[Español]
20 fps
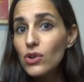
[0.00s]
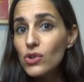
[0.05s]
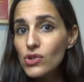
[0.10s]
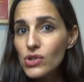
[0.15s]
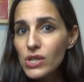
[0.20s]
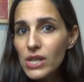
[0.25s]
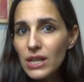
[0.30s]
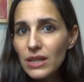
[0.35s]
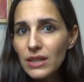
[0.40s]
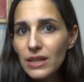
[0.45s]

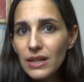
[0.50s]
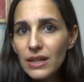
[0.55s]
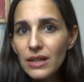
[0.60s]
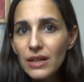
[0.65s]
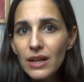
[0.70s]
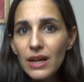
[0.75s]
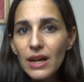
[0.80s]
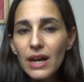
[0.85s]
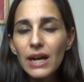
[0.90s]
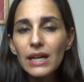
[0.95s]

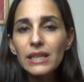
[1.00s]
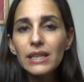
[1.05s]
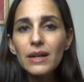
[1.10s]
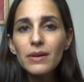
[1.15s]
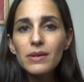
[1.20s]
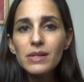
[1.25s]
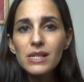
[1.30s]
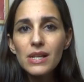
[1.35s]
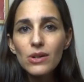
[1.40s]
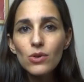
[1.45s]
inconsciente a
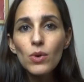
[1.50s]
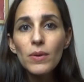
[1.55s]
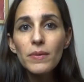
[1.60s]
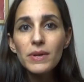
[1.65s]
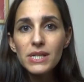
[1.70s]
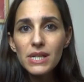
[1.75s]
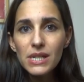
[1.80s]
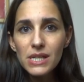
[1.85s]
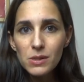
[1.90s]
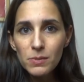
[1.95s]
través de
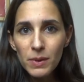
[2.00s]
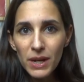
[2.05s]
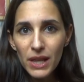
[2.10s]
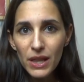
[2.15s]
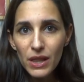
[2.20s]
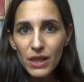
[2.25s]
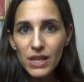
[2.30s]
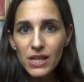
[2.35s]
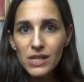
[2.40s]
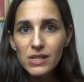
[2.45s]
nuevas
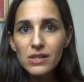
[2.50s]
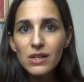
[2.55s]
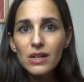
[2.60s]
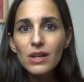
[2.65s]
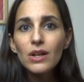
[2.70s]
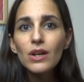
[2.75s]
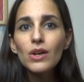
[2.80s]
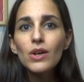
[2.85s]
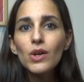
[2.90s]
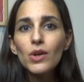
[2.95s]

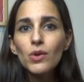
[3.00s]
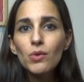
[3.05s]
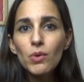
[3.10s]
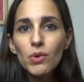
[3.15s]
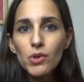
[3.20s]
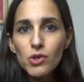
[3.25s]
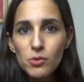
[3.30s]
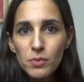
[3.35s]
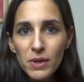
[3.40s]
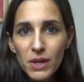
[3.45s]
experiencias,
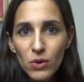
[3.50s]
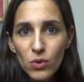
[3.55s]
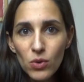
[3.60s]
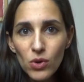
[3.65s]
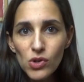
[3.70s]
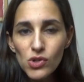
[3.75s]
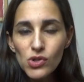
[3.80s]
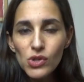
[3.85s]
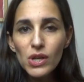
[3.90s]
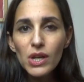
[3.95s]
nuevos
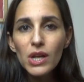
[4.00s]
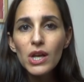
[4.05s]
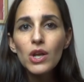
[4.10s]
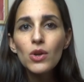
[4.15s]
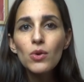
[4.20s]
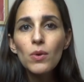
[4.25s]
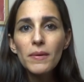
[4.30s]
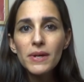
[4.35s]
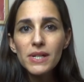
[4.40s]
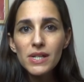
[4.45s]
vínculos
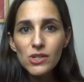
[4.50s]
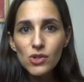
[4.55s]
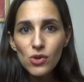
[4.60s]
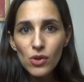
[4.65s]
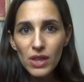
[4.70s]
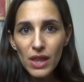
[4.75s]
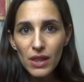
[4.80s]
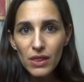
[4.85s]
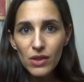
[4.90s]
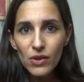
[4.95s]
y nuevas
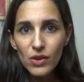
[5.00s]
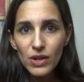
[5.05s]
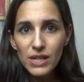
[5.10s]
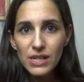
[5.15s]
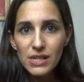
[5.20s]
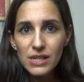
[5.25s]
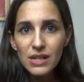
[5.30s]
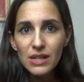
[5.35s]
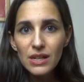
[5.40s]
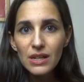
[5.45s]

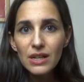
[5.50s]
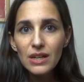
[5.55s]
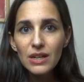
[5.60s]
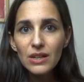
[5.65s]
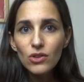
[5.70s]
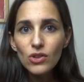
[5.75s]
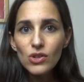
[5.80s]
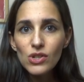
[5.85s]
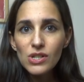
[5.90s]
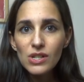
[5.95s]
asociaciones.
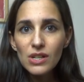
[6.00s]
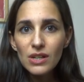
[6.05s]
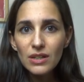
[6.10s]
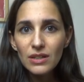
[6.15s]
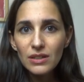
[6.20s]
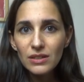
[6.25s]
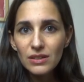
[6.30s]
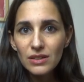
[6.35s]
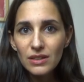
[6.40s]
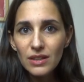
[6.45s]
Entonces,
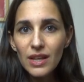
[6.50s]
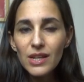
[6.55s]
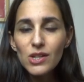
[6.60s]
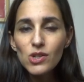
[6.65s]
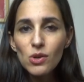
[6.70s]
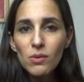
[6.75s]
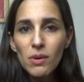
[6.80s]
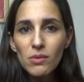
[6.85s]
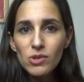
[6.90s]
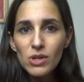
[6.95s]
de
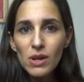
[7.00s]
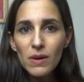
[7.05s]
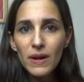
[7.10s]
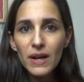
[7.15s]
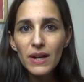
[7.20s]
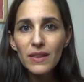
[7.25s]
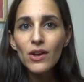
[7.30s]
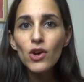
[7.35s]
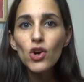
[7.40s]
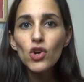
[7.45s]
eso vamos a
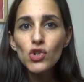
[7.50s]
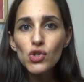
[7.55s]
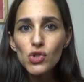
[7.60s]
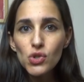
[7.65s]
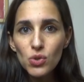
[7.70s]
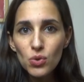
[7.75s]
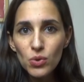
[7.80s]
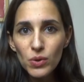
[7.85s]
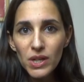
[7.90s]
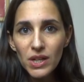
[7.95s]
hablar, de
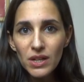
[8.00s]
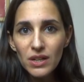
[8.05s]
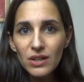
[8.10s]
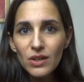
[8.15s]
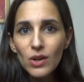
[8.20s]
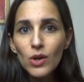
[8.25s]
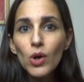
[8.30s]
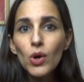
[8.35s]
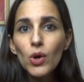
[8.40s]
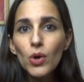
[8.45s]

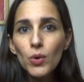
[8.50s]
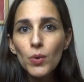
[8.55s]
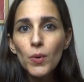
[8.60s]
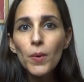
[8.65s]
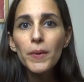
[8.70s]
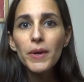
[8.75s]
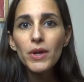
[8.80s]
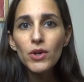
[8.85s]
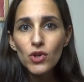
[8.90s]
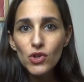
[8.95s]
construir un
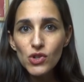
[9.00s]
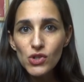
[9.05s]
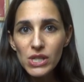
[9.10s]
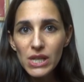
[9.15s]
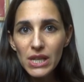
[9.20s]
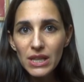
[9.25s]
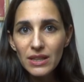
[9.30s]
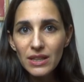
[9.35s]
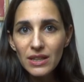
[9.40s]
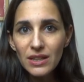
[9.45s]
nuevo
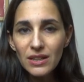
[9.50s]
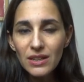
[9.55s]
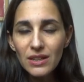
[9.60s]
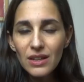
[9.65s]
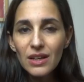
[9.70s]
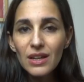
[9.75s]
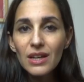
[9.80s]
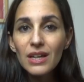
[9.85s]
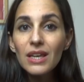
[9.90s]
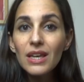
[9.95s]
inconsciente
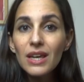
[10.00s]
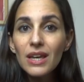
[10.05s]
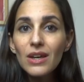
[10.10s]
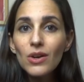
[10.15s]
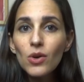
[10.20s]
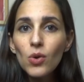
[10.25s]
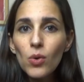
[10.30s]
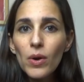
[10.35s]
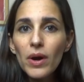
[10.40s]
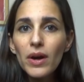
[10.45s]

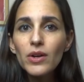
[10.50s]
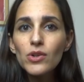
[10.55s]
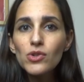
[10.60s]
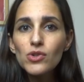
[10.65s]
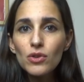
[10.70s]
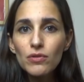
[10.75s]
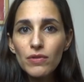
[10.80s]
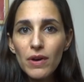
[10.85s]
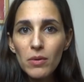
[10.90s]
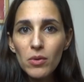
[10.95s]
que juega a
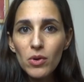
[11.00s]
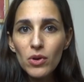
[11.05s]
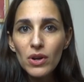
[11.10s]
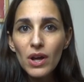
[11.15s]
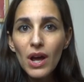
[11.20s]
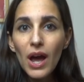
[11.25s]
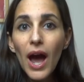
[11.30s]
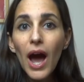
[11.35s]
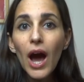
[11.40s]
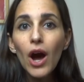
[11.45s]
nuestro
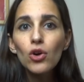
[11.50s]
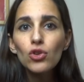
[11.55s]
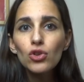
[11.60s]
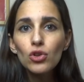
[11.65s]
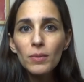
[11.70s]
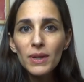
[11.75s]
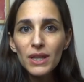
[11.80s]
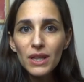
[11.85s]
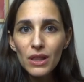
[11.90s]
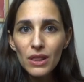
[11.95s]
favor,
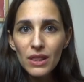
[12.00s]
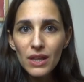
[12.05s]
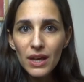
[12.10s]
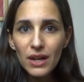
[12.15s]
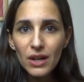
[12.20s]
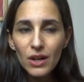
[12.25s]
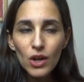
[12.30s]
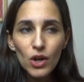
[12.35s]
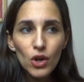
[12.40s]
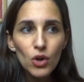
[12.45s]

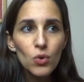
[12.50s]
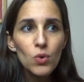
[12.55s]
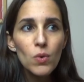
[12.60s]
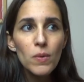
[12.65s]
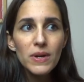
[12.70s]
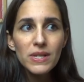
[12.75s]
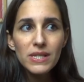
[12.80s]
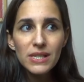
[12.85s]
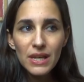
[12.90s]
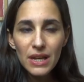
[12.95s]
automatizar
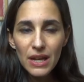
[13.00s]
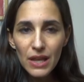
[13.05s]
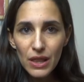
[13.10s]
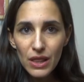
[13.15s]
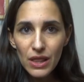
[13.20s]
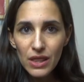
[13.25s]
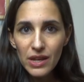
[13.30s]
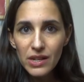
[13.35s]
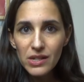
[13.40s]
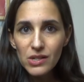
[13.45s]
nuevas
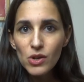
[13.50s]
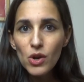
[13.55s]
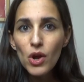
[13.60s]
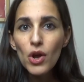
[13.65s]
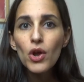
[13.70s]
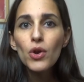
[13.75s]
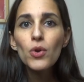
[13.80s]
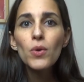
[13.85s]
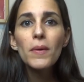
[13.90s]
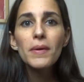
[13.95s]
creencias,
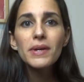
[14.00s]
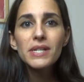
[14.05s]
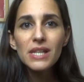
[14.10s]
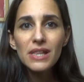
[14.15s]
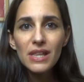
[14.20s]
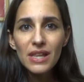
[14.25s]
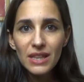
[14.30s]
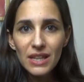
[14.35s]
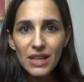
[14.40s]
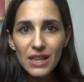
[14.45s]

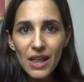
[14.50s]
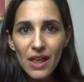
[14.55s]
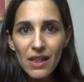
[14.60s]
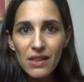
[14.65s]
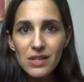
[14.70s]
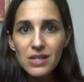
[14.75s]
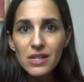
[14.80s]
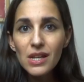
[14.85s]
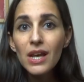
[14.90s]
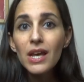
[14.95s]
nuevas
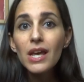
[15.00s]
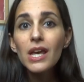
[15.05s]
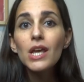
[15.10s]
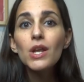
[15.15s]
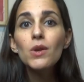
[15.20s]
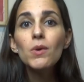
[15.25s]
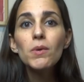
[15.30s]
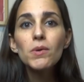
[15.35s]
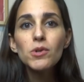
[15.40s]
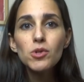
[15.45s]
identidades
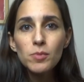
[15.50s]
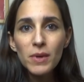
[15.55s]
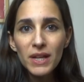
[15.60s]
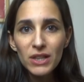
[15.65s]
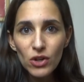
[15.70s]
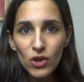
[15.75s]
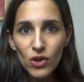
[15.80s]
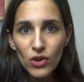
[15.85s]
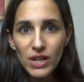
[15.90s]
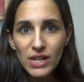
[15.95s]
y nuevos
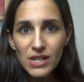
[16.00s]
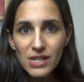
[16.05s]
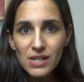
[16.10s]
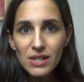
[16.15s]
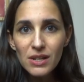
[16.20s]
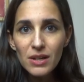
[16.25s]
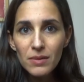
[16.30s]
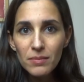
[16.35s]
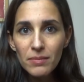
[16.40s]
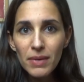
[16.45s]

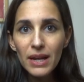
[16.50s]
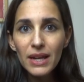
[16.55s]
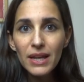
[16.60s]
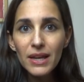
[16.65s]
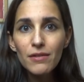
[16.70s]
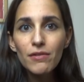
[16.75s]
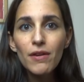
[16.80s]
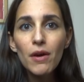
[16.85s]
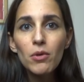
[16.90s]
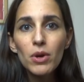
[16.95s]
patrones,
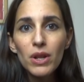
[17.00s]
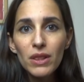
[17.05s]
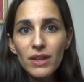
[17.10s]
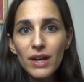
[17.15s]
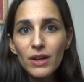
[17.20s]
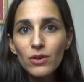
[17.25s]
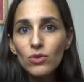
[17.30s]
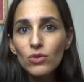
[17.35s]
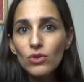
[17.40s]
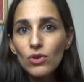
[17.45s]
¿vale? Que
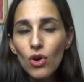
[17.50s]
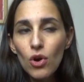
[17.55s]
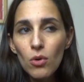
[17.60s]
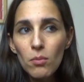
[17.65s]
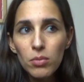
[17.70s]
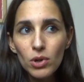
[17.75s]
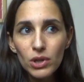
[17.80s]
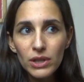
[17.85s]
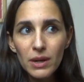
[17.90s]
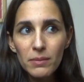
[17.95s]
favorezcan un
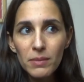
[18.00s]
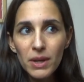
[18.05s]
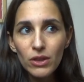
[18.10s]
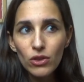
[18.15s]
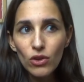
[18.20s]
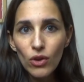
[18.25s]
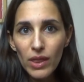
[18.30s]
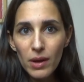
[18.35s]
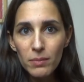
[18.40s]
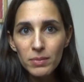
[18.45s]

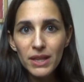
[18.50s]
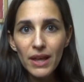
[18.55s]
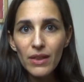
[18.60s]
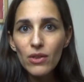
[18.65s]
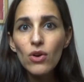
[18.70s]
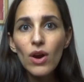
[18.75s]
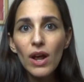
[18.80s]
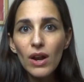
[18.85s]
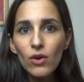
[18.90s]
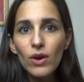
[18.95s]
comportamiento
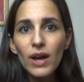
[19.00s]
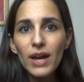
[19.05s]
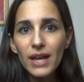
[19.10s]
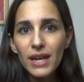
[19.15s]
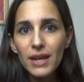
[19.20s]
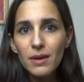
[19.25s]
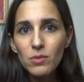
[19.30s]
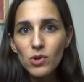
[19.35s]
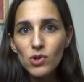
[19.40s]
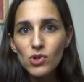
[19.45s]
adaptado a lo que
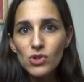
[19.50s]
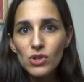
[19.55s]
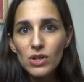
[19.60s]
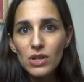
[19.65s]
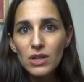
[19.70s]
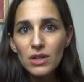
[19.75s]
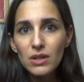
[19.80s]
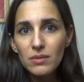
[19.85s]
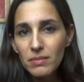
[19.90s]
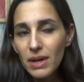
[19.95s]
queremos,
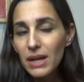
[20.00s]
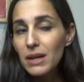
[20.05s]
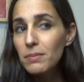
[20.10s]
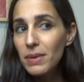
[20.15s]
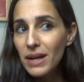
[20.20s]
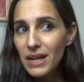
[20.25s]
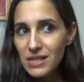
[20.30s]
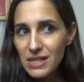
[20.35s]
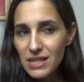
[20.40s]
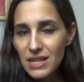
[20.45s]

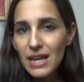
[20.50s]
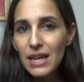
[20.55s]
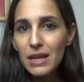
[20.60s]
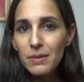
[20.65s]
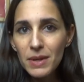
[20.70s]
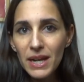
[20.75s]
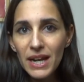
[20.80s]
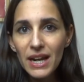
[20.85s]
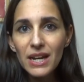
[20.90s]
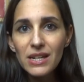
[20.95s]
¿vale? Para así
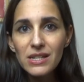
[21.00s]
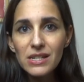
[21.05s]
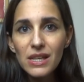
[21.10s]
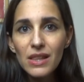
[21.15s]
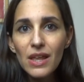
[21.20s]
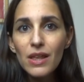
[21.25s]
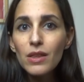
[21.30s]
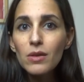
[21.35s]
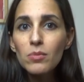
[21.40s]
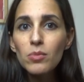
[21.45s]
eliminar la
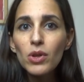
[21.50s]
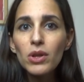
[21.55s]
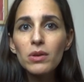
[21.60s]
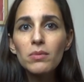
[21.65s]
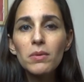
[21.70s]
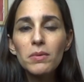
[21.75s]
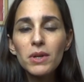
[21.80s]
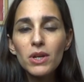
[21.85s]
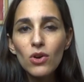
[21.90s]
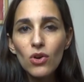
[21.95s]
ansiedad y
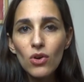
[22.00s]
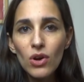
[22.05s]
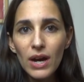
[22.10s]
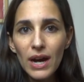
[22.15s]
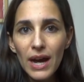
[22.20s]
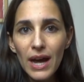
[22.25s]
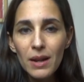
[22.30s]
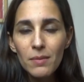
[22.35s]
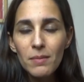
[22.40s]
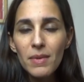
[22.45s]
poder vivir con
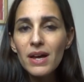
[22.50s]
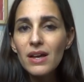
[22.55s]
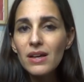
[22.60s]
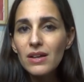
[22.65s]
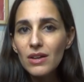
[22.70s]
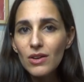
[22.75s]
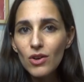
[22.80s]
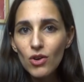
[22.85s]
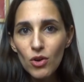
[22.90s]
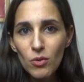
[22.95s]
calma,
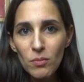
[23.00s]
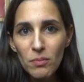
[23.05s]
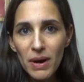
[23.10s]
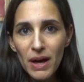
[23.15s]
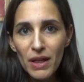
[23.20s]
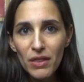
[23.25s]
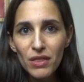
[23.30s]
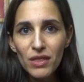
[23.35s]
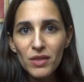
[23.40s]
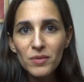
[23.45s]
con
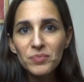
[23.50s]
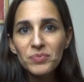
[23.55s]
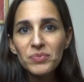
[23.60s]
paz.